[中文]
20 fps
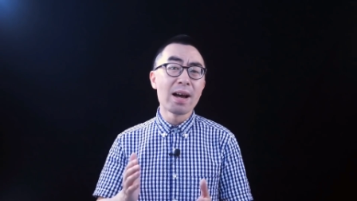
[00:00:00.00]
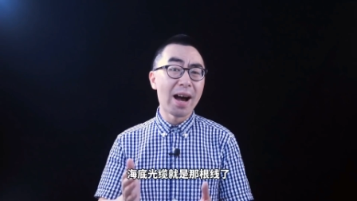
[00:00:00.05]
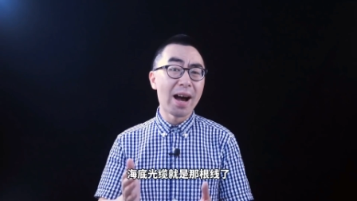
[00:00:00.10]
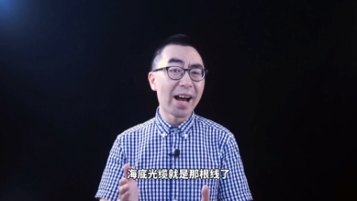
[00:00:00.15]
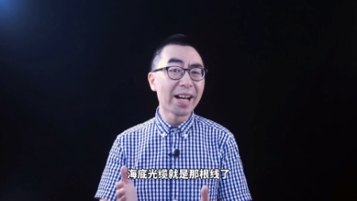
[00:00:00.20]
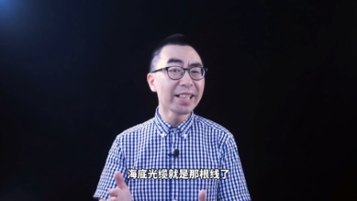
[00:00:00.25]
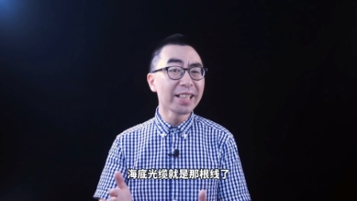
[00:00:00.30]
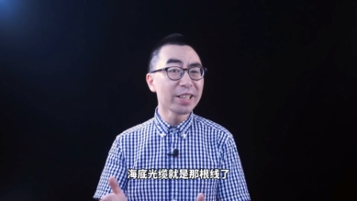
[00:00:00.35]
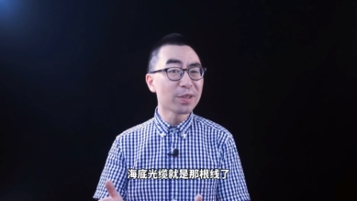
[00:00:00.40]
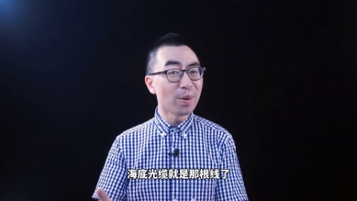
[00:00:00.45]

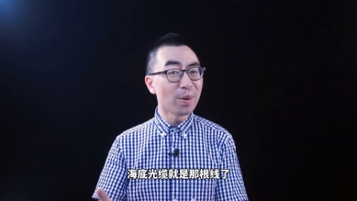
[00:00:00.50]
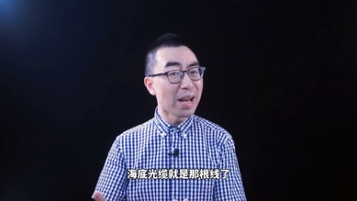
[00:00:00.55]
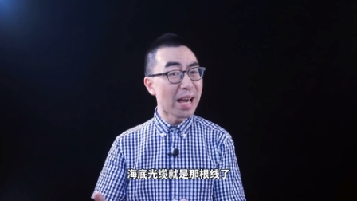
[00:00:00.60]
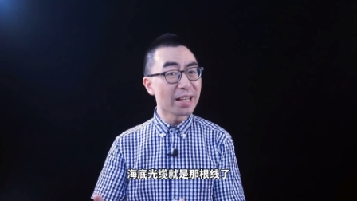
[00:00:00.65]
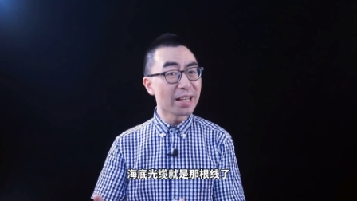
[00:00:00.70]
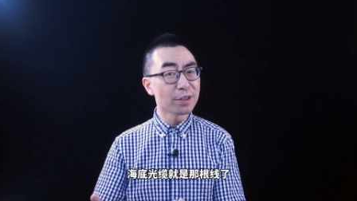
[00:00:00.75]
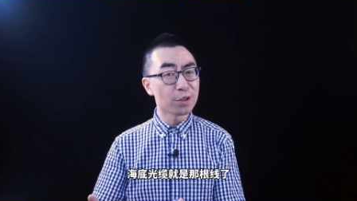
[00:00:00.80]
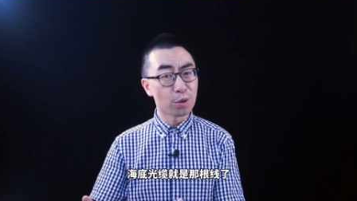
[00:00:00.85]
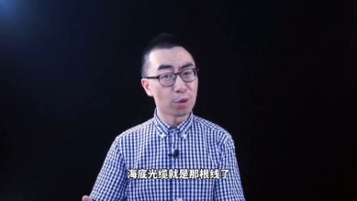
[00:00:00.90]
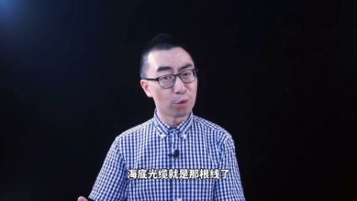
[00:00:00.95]
海底光
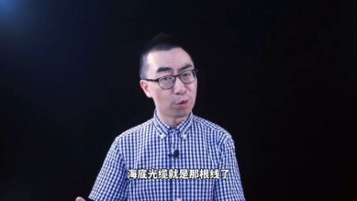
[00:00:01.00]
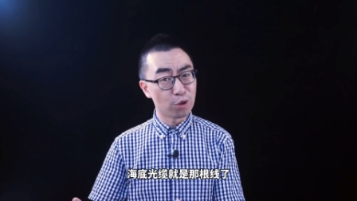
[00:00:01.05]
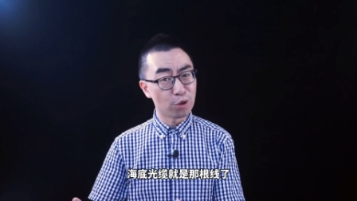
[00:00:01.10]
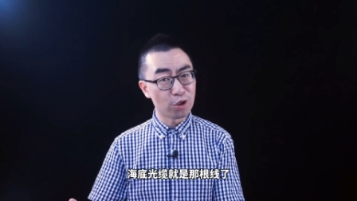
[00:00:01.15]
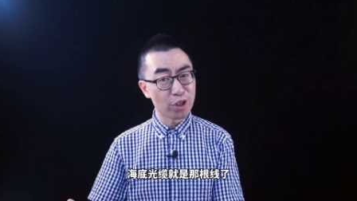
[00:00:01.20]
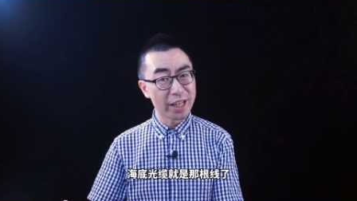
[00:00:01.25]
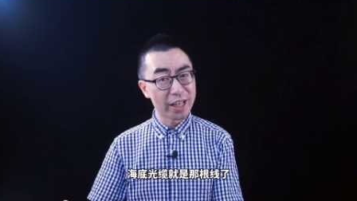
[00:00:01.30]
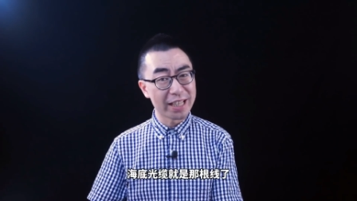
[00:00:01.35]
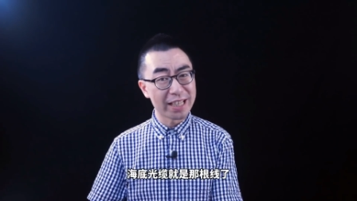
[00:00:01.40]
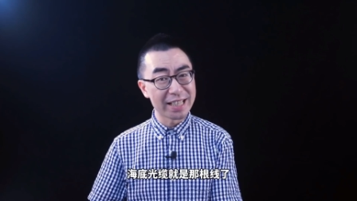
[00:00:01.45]
缆就是
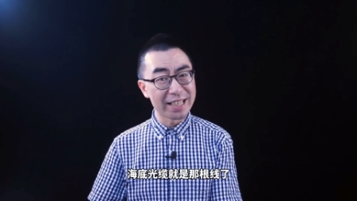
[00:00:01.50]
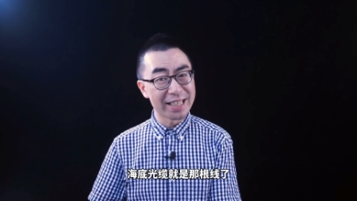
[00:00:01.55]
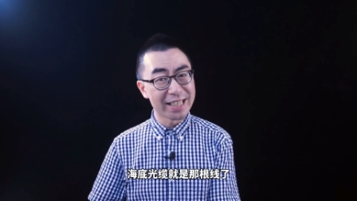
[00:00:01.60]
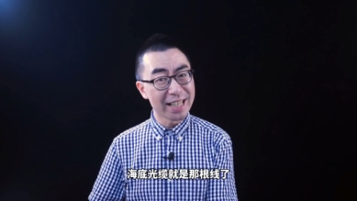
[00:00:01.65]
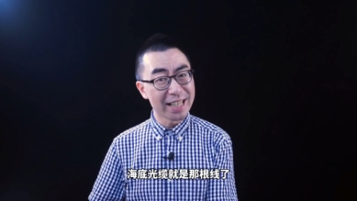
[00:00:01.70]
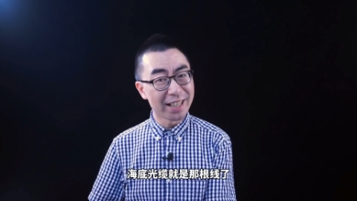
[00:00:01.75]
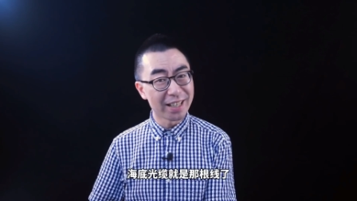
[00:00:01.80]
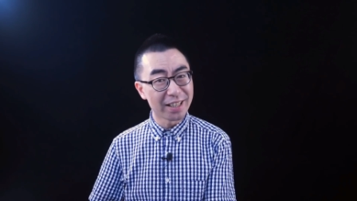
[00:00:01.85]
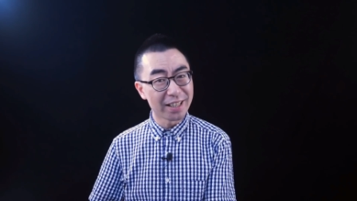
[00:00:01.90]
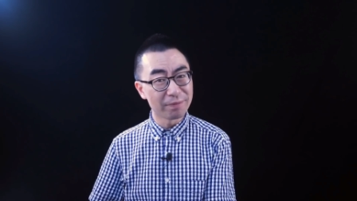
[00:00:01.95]
那根
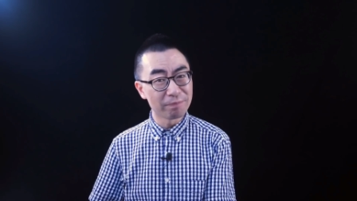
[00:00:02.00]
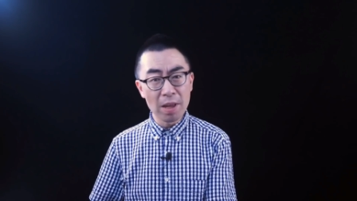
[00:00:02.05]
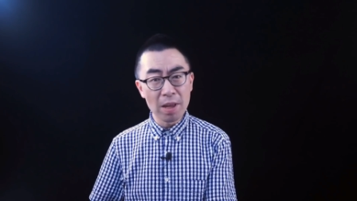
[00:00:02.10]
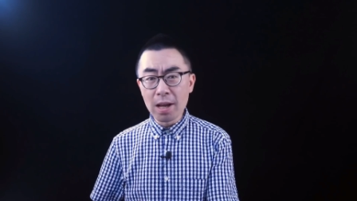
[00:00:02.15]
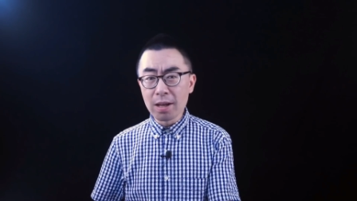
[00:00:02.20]
线了，